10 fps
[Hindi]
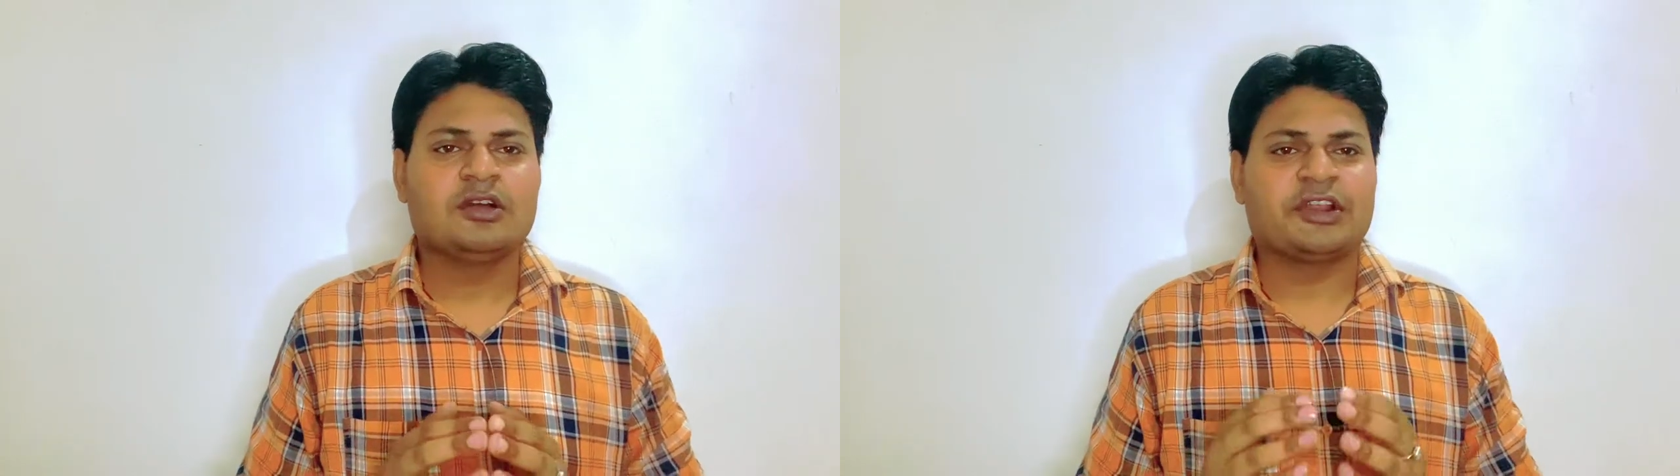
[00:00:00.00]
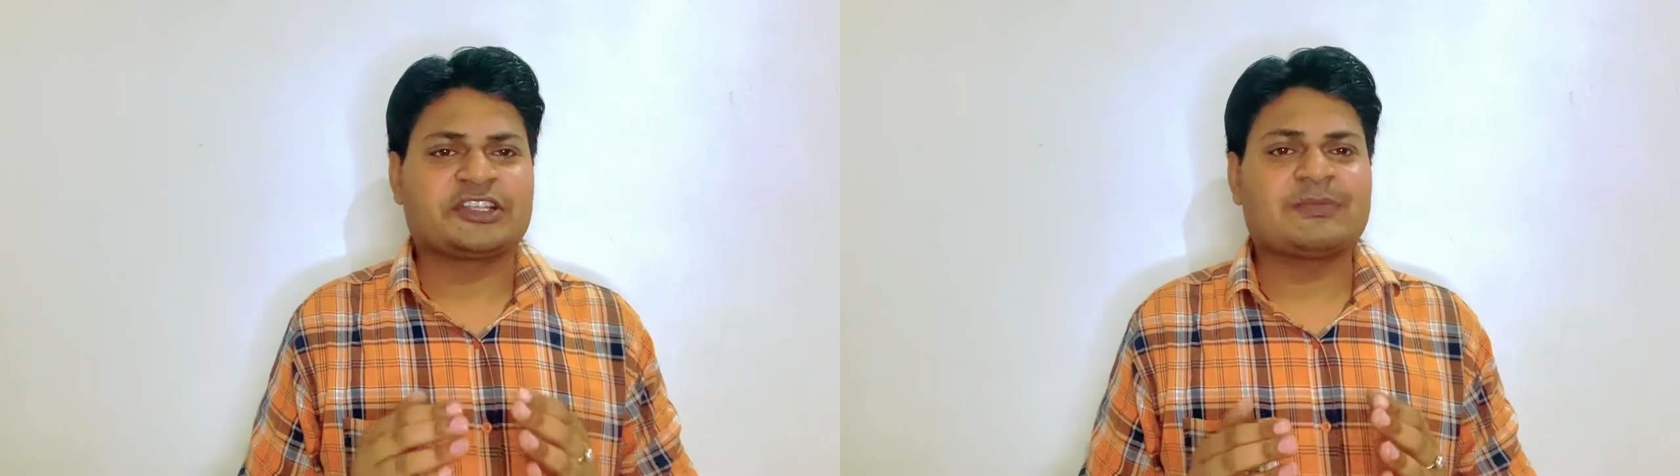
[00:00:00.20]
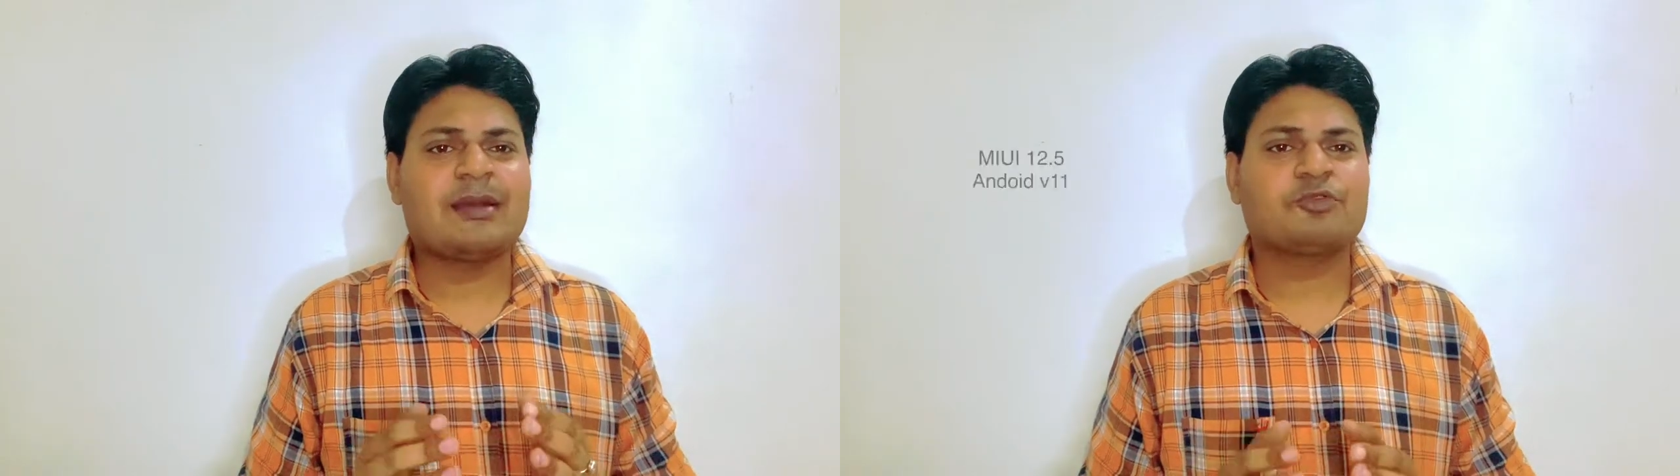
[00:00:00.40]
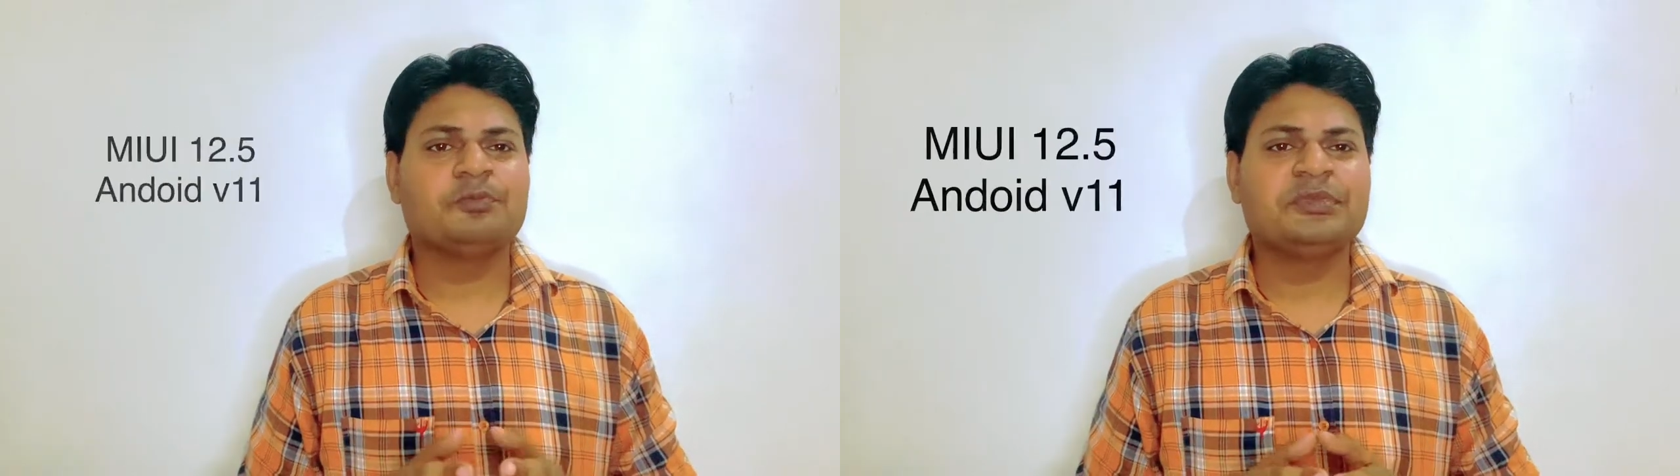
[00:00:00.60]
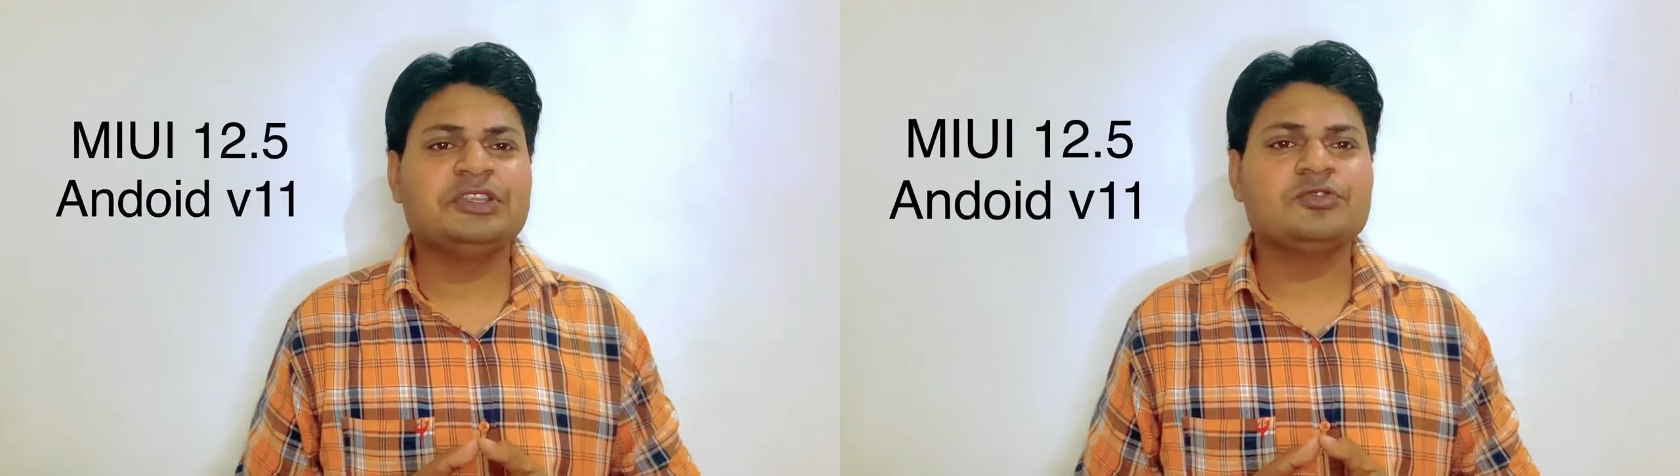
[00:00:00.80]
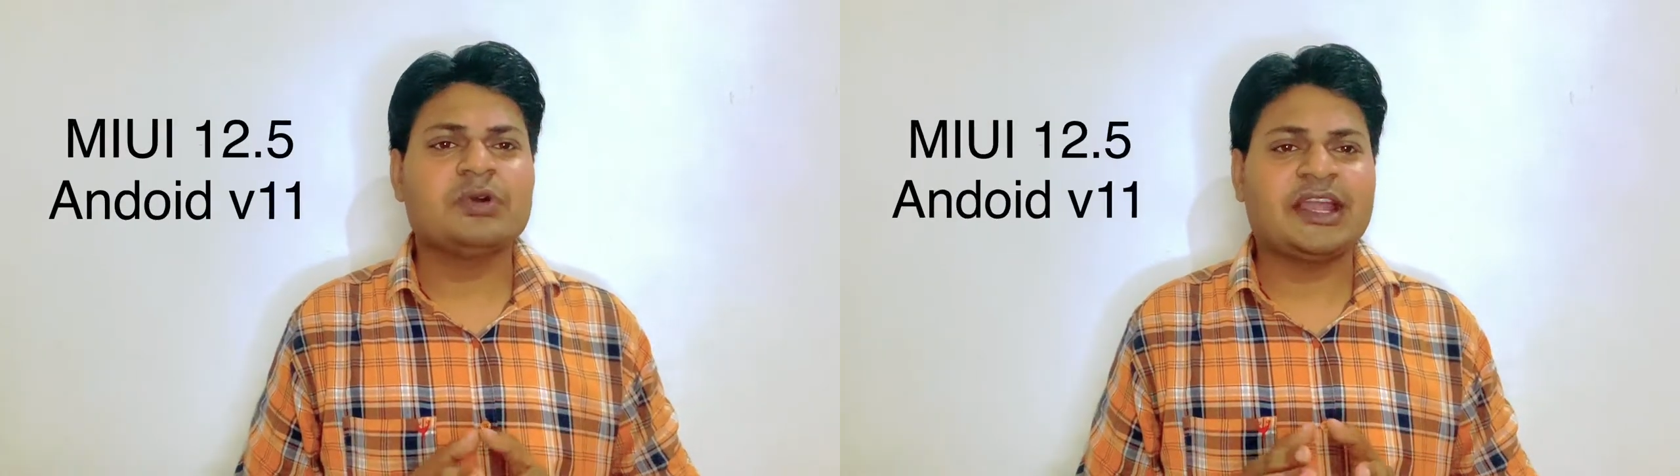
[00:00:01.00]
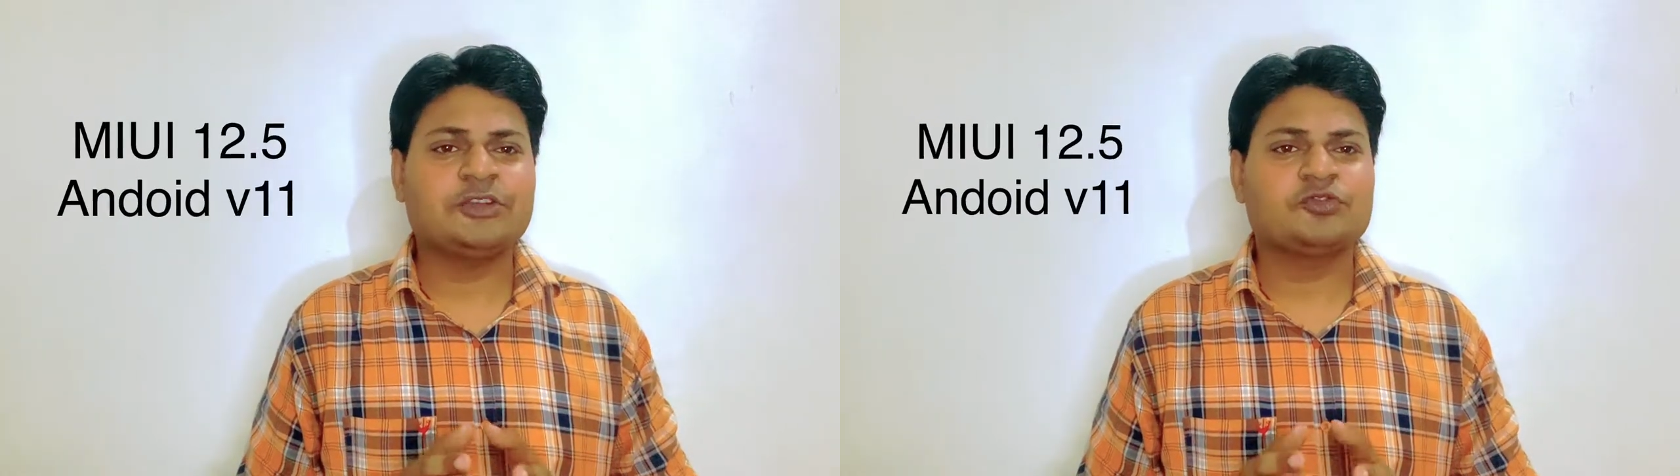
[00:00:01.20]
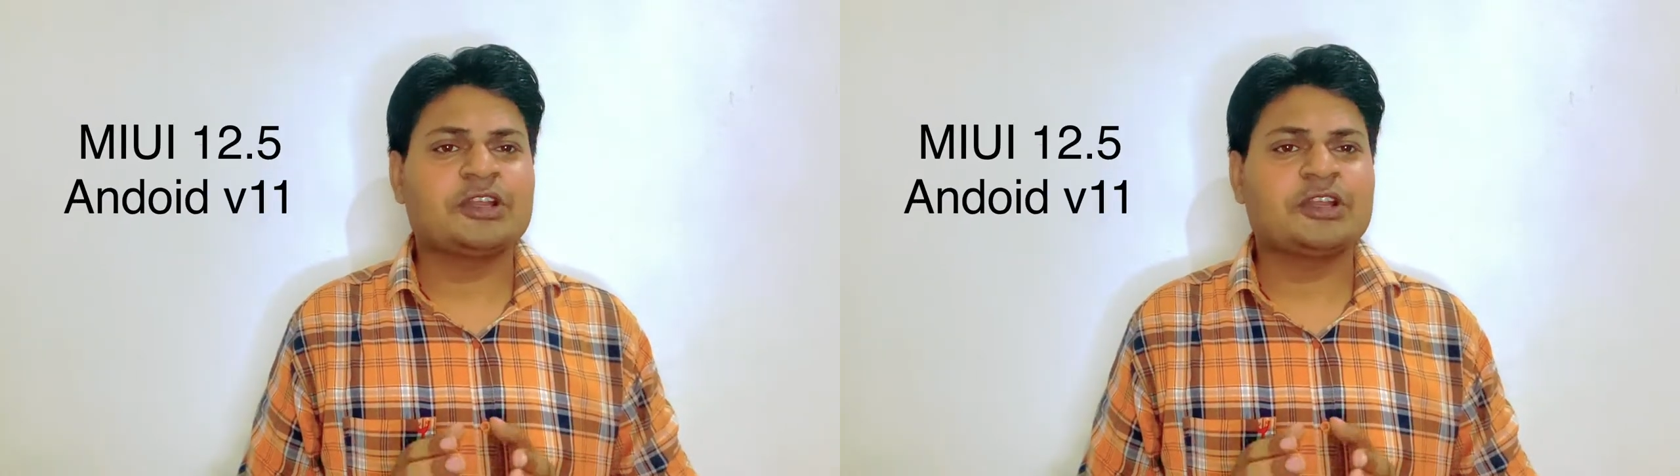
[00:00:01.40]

और इसमें आपको मी यू आई